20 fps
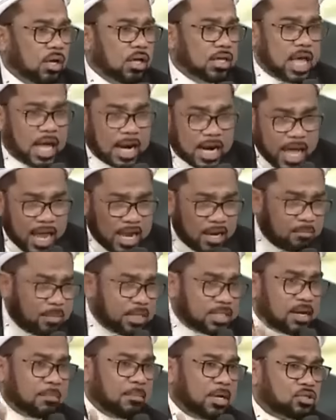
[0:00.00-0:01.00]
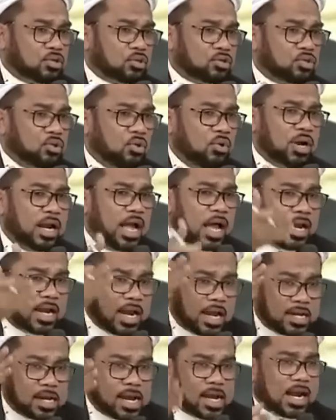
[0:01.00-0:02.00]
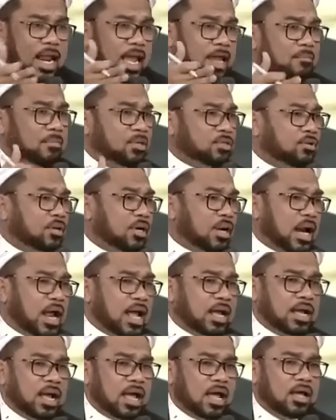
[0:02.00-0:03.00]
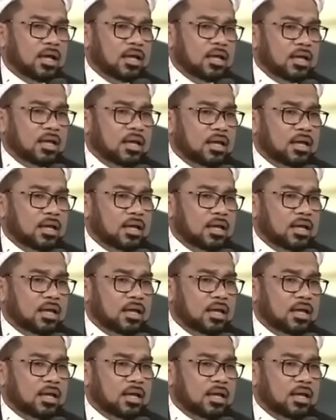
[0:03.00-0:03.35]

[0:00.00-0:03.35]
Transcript: Yang lain bisa masuk surga dan yang lain masuk neraka.